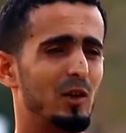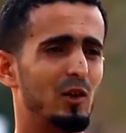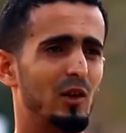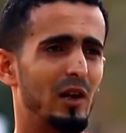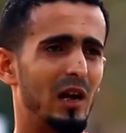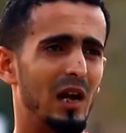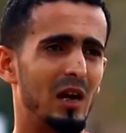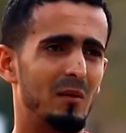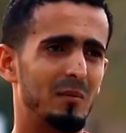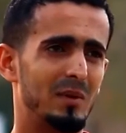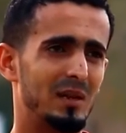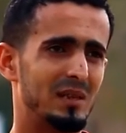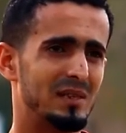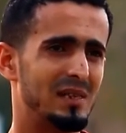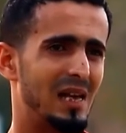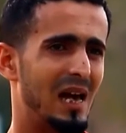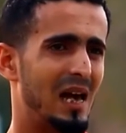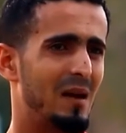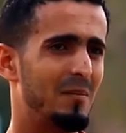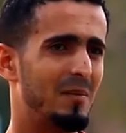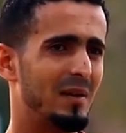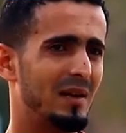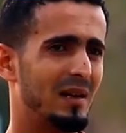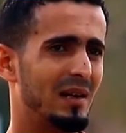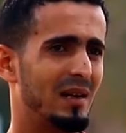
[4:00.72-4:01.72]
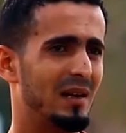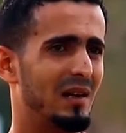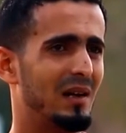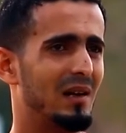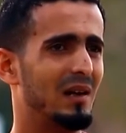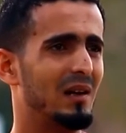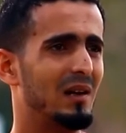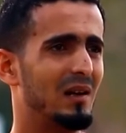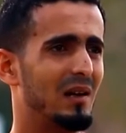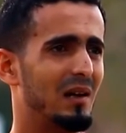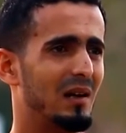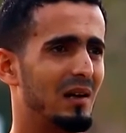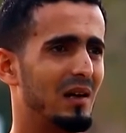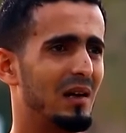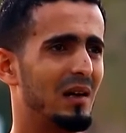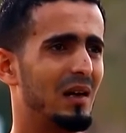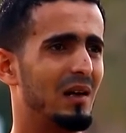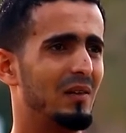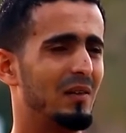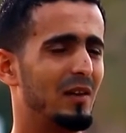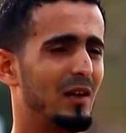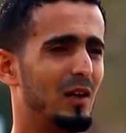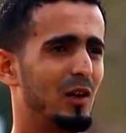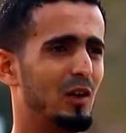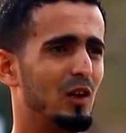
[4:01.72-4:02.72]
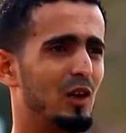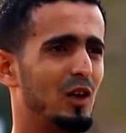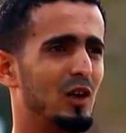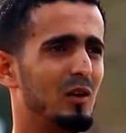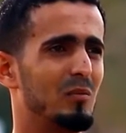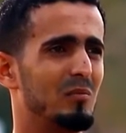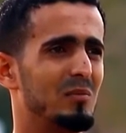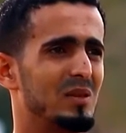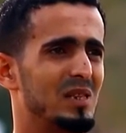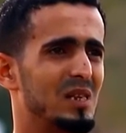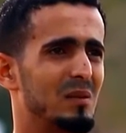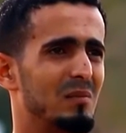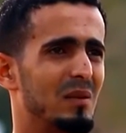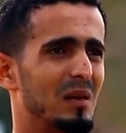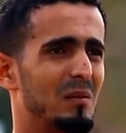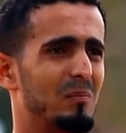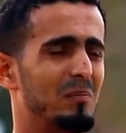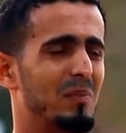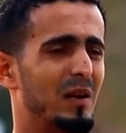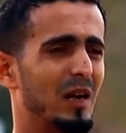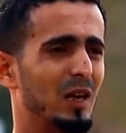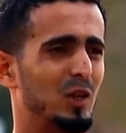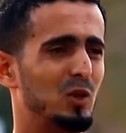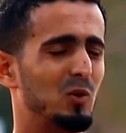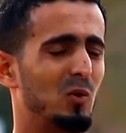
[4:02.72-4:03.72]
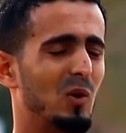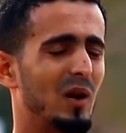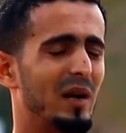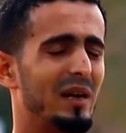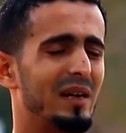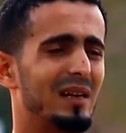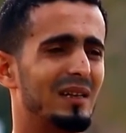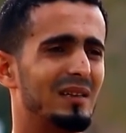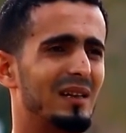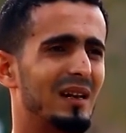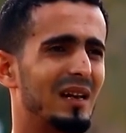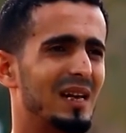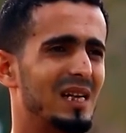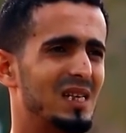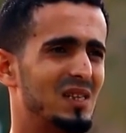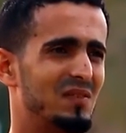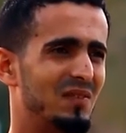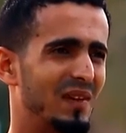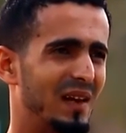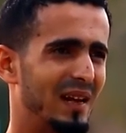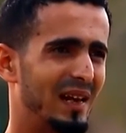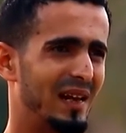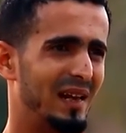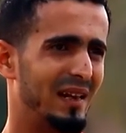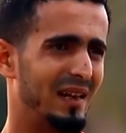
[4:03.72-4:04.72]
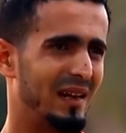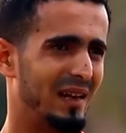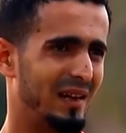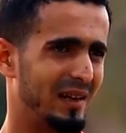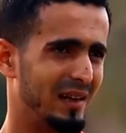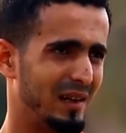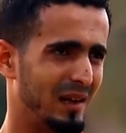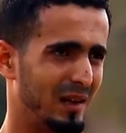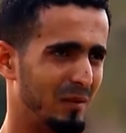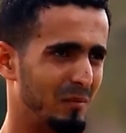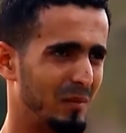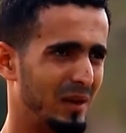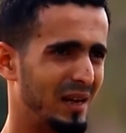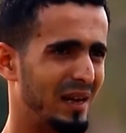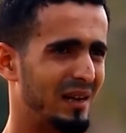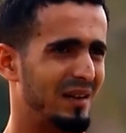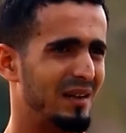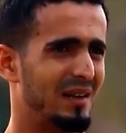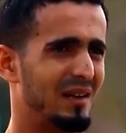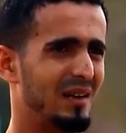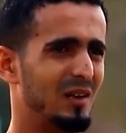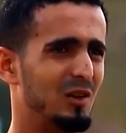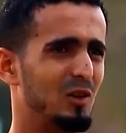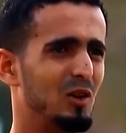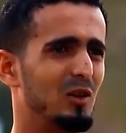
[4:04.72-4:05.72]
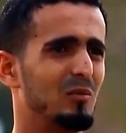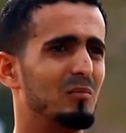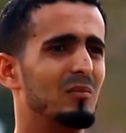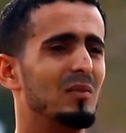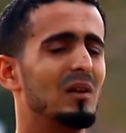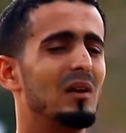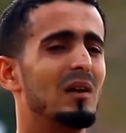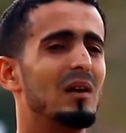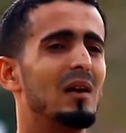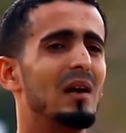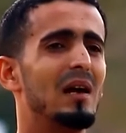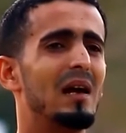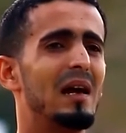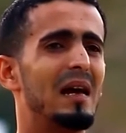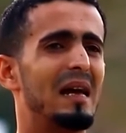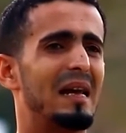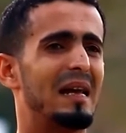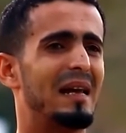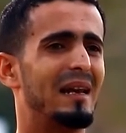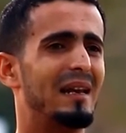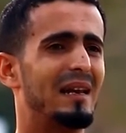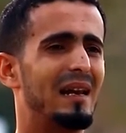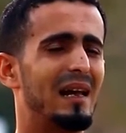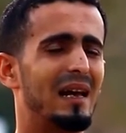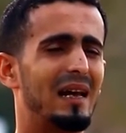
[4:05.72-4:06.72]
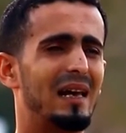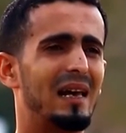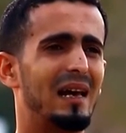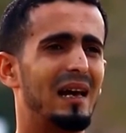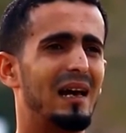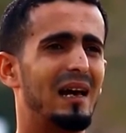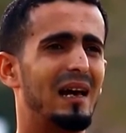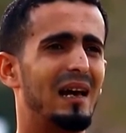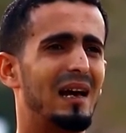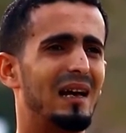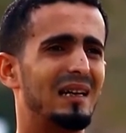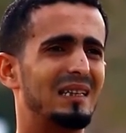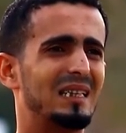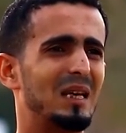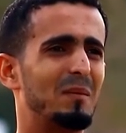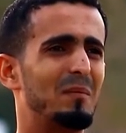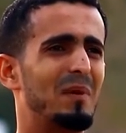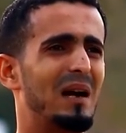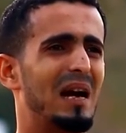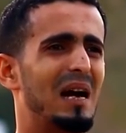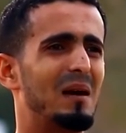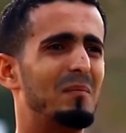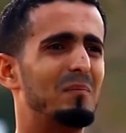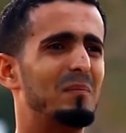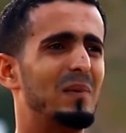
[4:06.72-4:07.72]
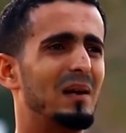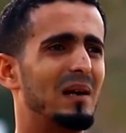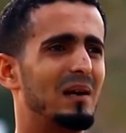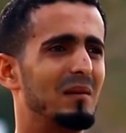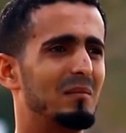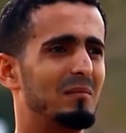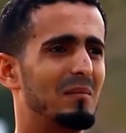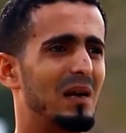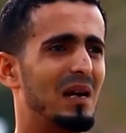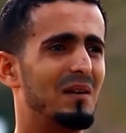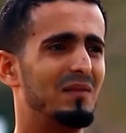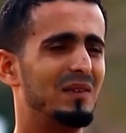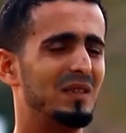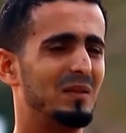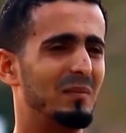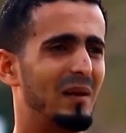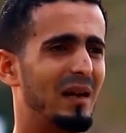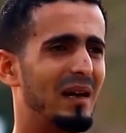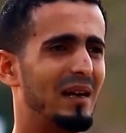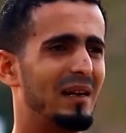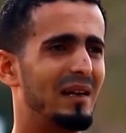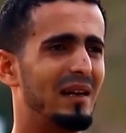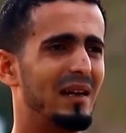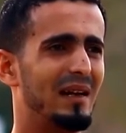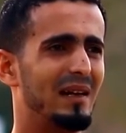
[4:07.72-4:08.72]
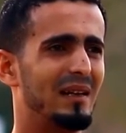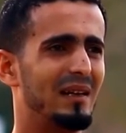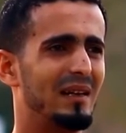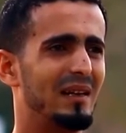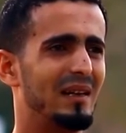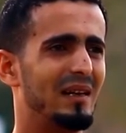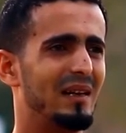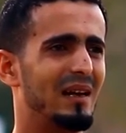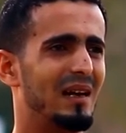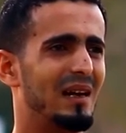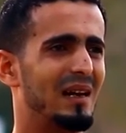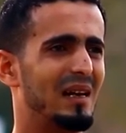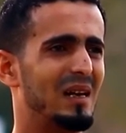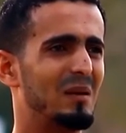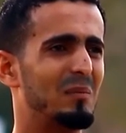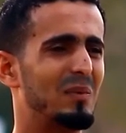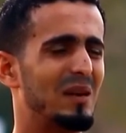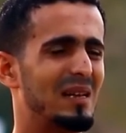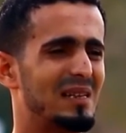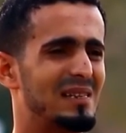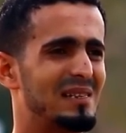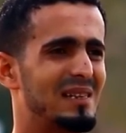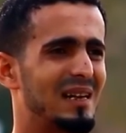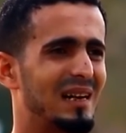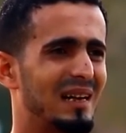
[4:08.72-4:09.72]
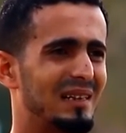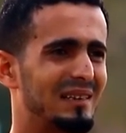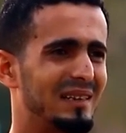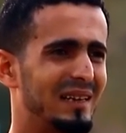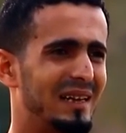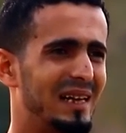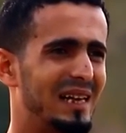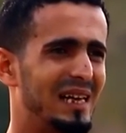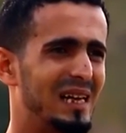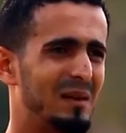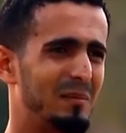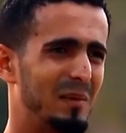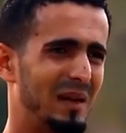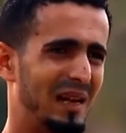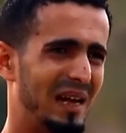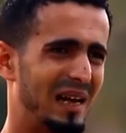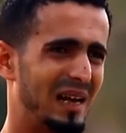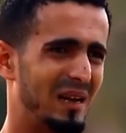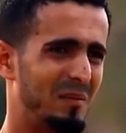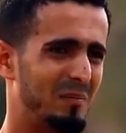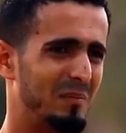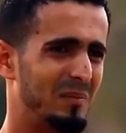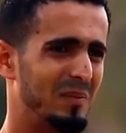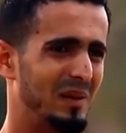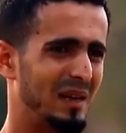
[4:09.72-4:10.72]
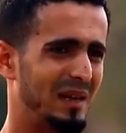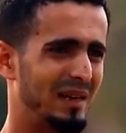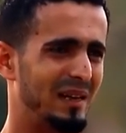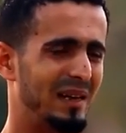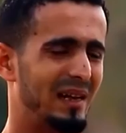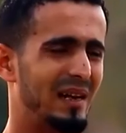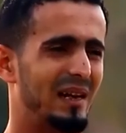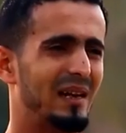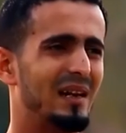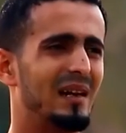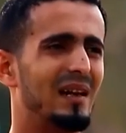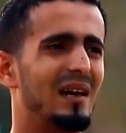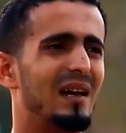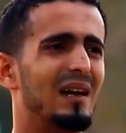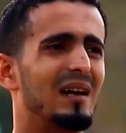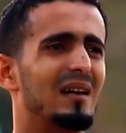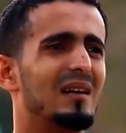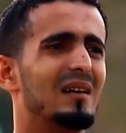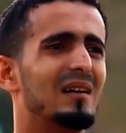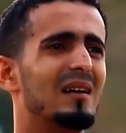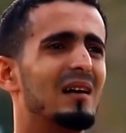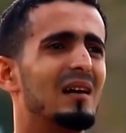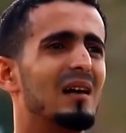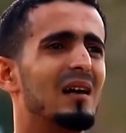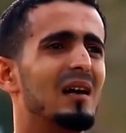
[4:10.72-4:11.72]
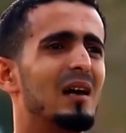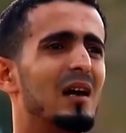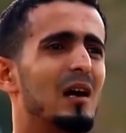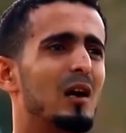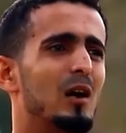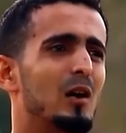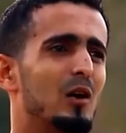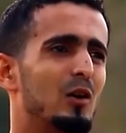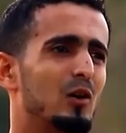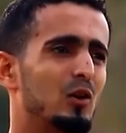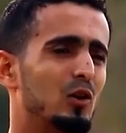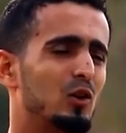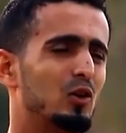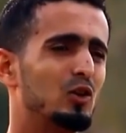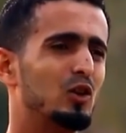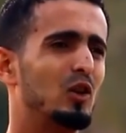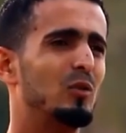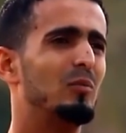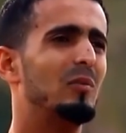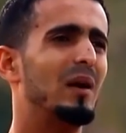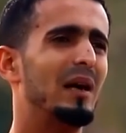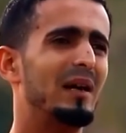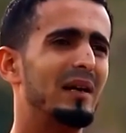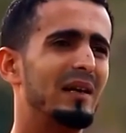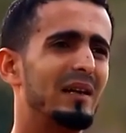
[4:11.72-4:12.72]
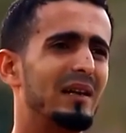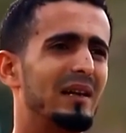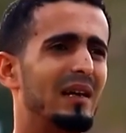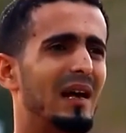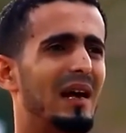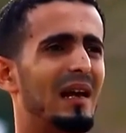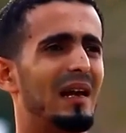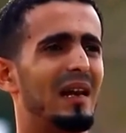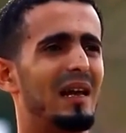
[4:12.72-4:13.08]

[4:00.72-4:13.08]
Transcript: جرح من اصحابنا هذيك اليوم بسبب عشوائيه القصف علينا يعني لما كنا نهجم كنا كشباب ما فيش معانا يعني خبره استراتيجيه بالحرب يعني كنا نقدم يعني على